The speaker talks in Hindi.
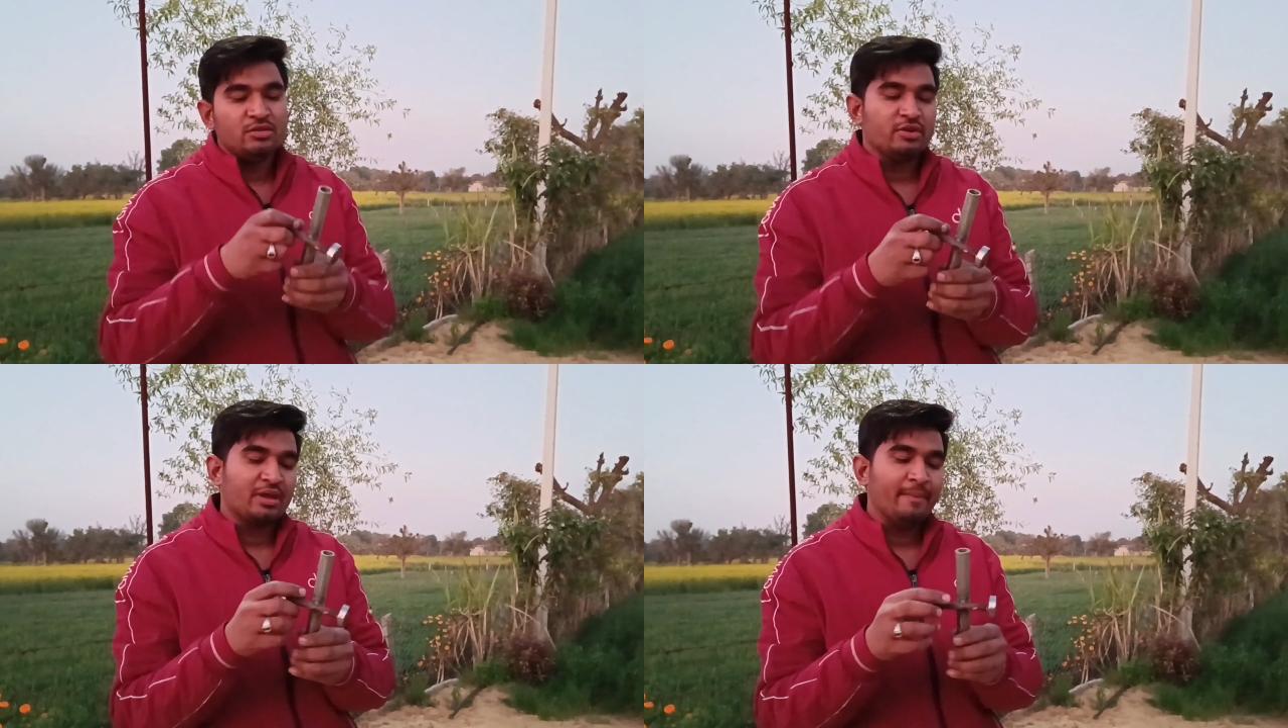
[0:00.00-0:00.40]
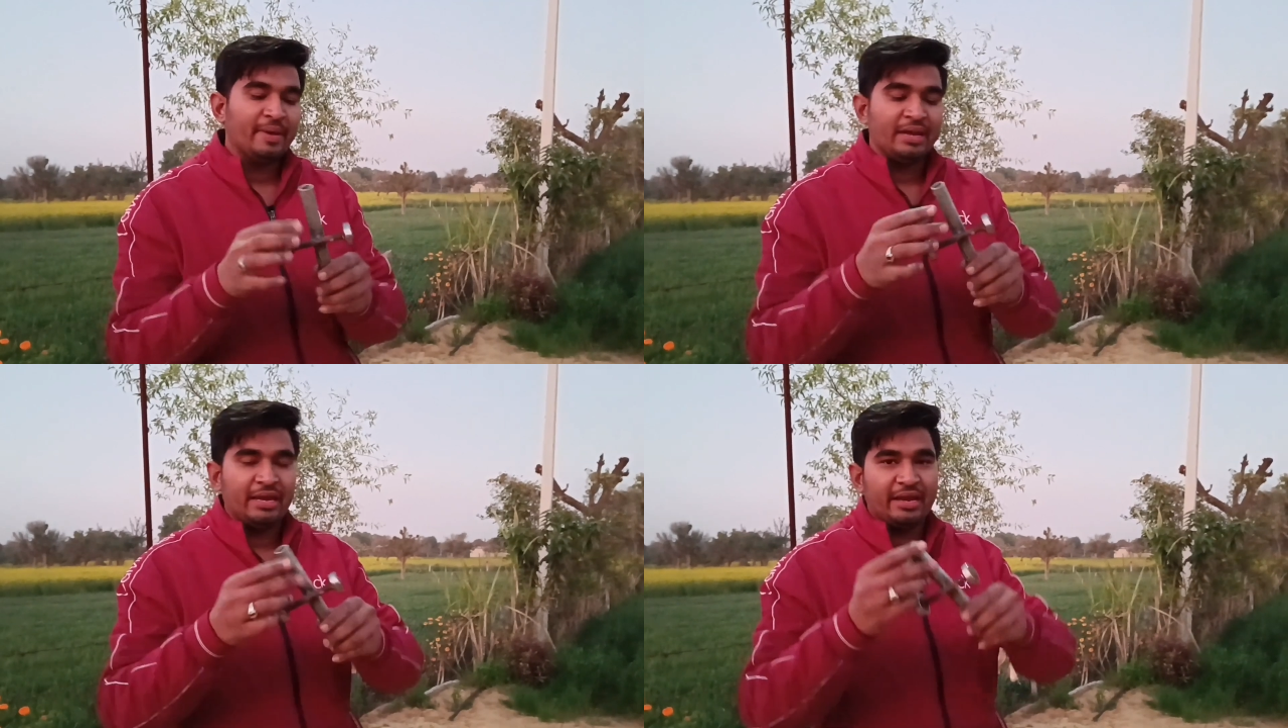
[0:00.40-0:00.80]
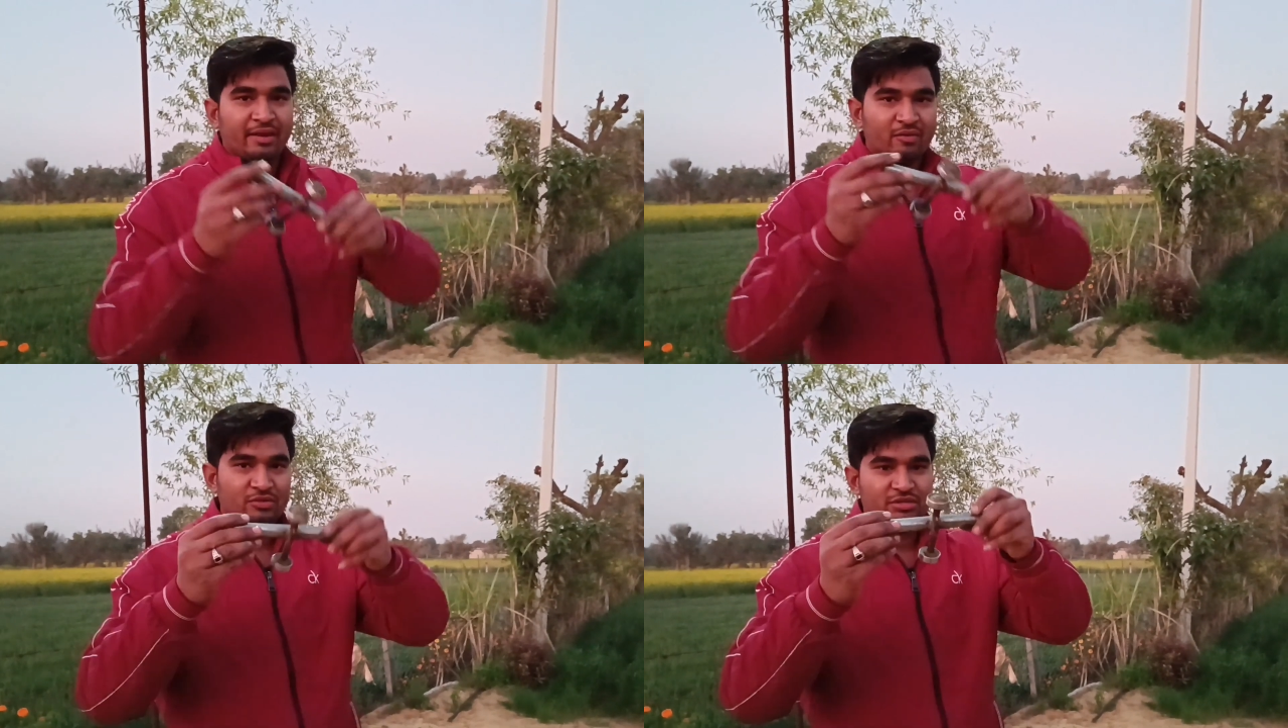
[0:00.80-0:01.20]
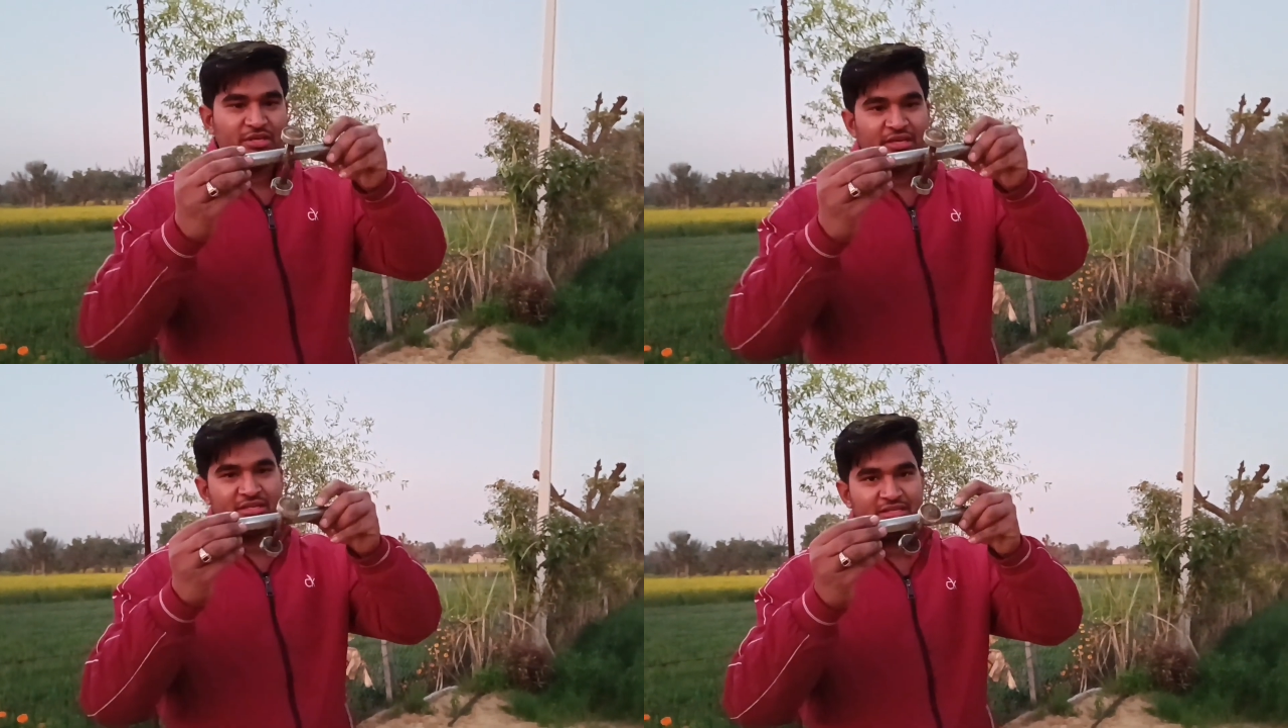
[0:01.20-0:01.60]
जो कि मैंने
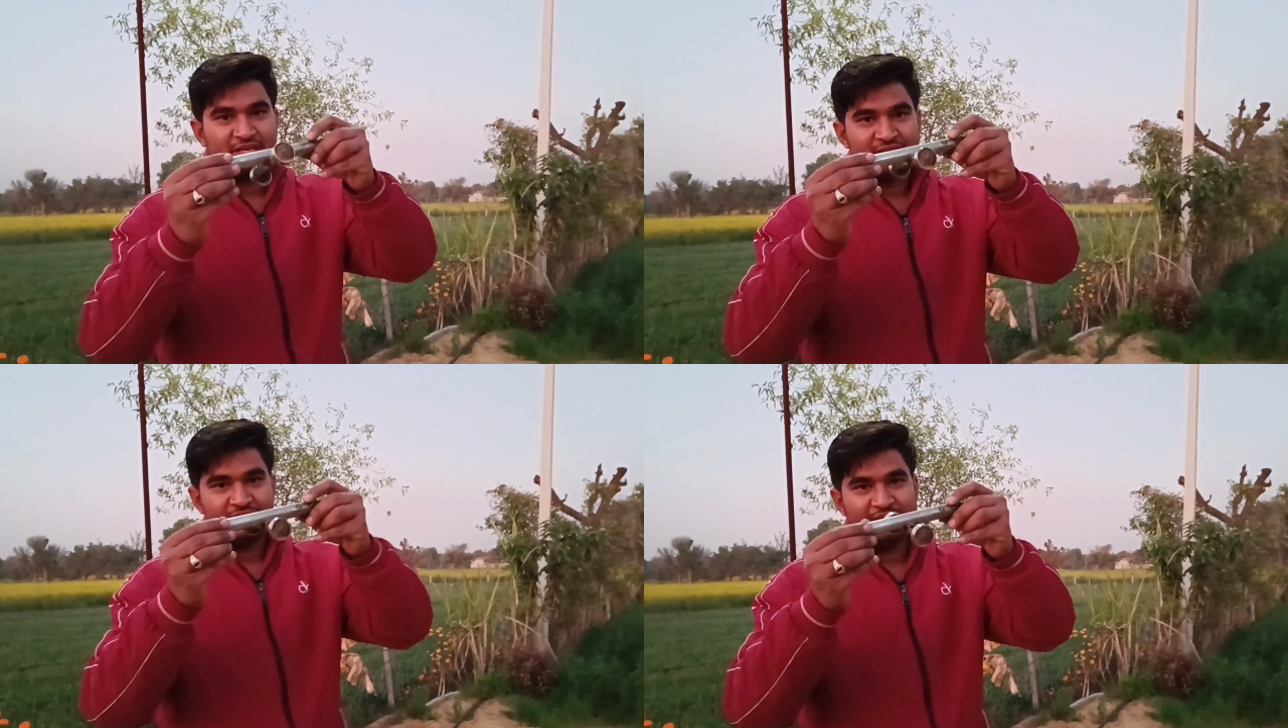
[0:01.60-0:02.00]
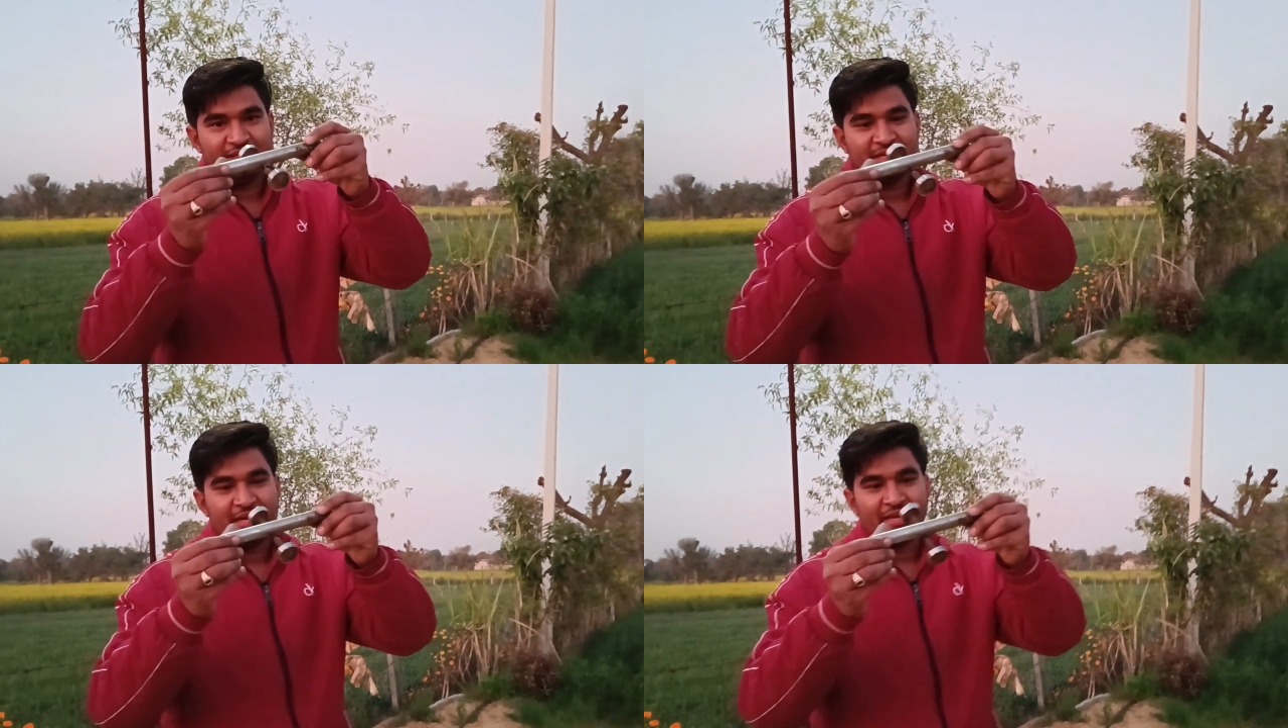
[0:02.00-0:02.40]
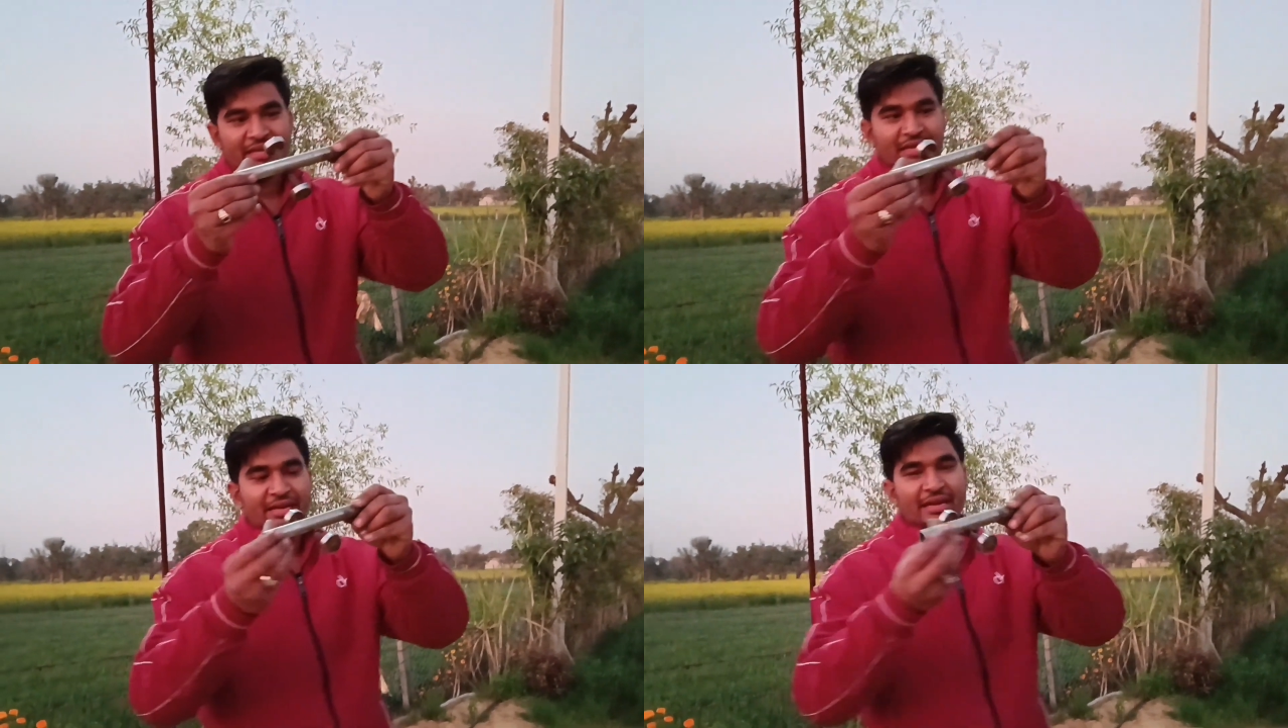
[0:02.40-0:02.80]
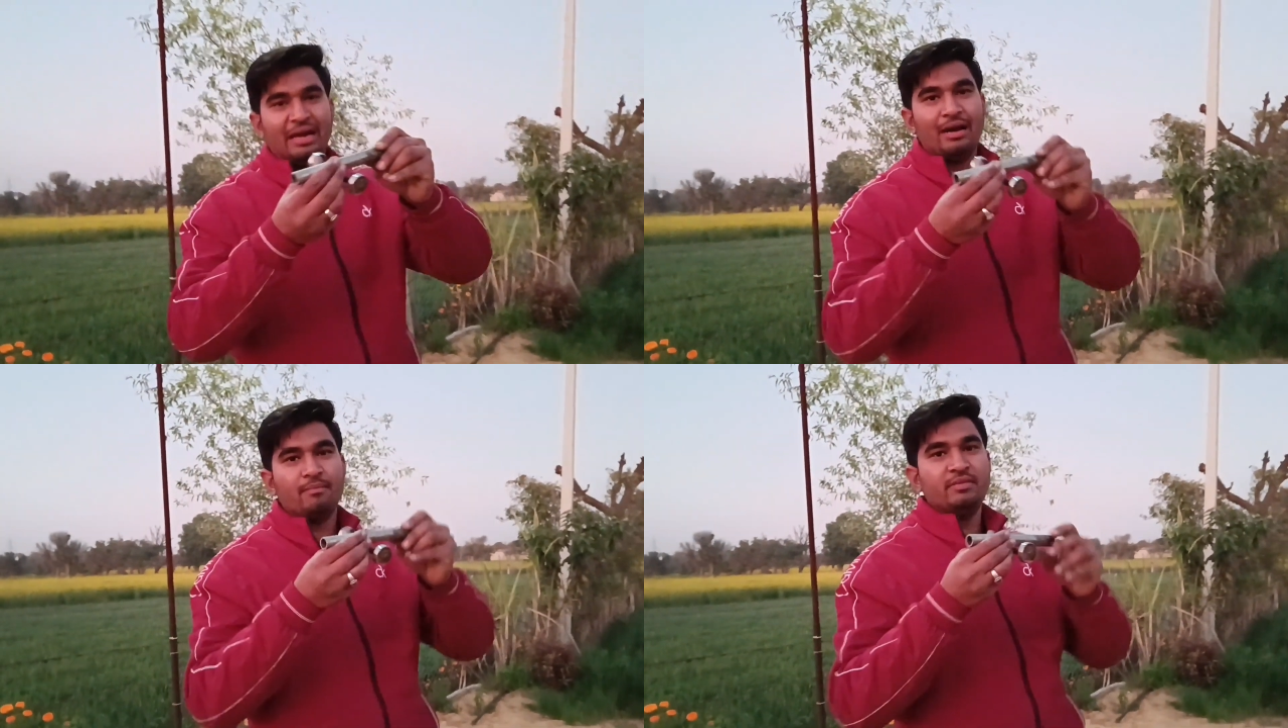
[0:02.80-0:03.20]
कुछ इस तरह से डिजाइन की है
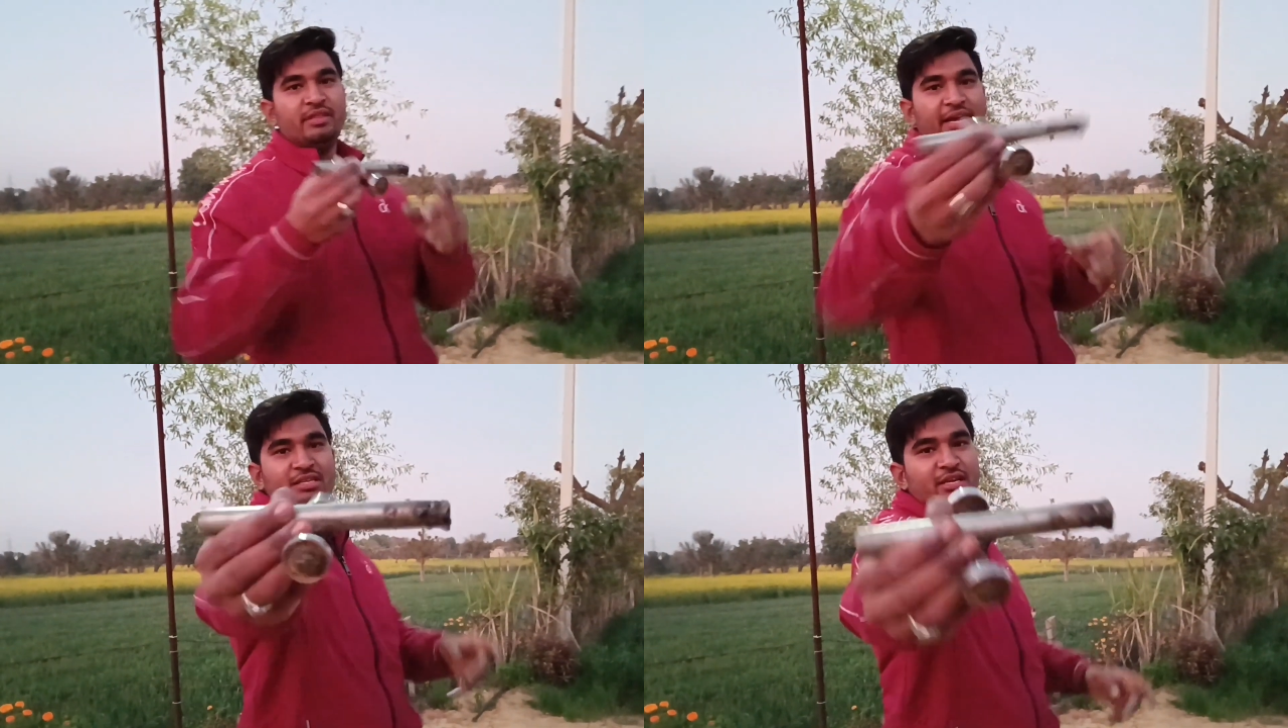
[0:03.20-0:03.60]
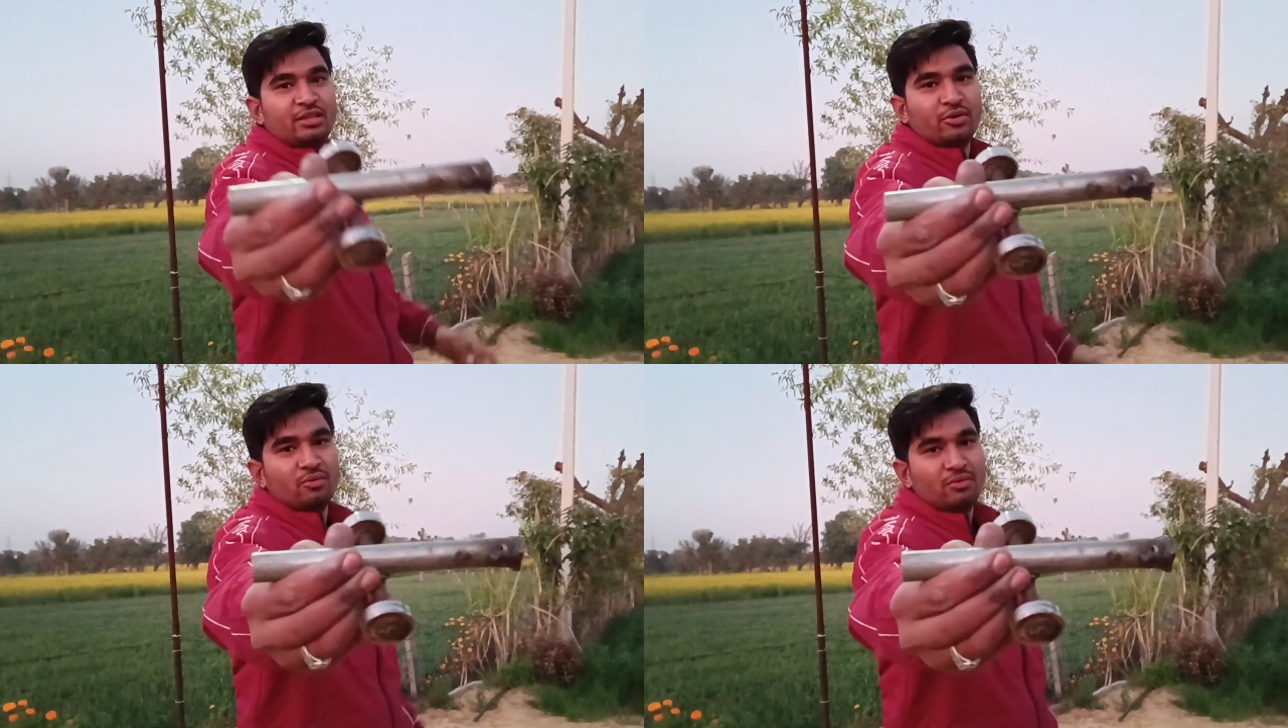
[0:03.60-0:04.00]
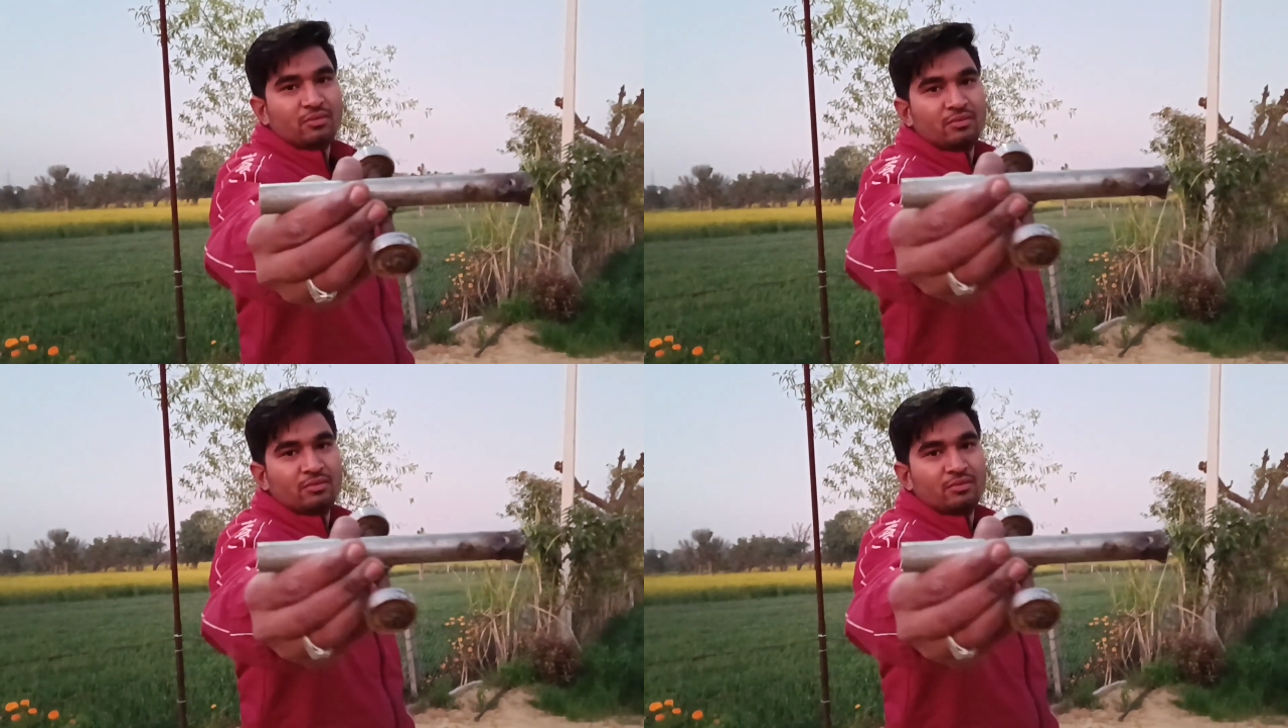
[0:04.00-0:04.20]
आप देख सकते हो